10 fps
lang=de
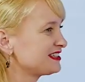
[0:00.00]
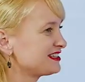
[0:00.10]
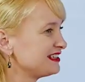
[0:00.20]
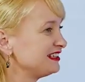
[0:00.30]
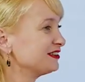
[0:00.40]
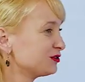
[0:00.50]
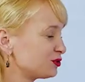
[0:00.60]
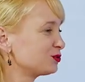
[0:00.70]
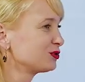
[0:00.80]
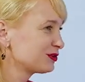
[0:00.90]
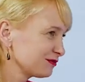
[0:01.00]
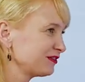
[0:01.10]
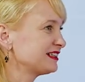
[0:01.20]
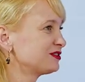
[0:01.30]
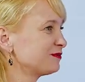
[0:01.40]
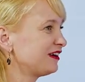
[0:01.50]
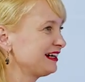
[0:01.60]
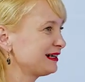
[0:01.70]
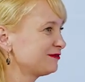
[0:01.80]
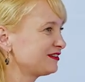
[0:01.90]
dass Sie Ihren Zug, wenn es zum
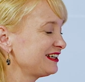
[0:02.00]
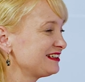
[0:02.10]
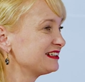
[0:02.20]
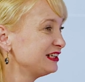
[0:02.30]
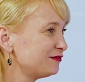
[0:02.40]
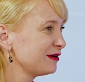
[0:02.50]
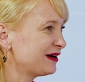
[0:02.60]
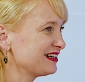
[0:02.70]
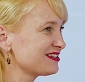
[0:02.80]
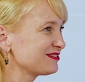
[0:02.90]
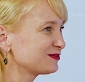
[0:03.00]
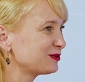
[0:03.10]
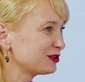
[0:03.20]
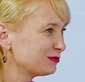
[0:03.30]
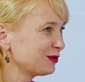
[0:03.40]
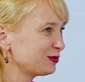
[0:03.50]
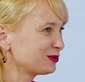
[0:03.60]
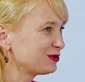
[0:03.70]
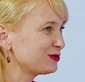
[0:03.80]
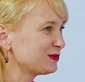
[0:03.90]
Wahlkampf geht, nie verpassen und immer
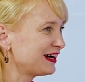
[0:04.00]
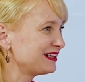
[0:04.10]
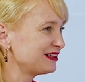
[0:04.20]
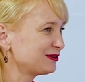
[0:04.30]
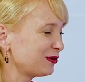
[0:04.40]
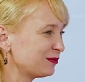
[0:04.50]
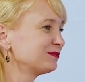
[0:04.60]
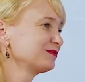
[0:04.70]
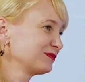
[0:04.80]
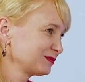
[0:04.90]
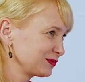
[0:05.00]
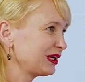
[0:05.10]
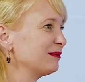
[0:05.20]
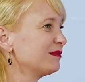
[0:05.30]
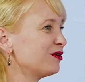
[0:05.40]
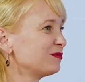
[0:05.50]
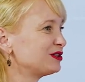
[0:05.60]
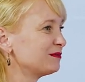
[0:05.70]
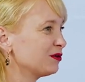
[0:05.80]
pünktlich überall hinkommen. Eben auch mit dem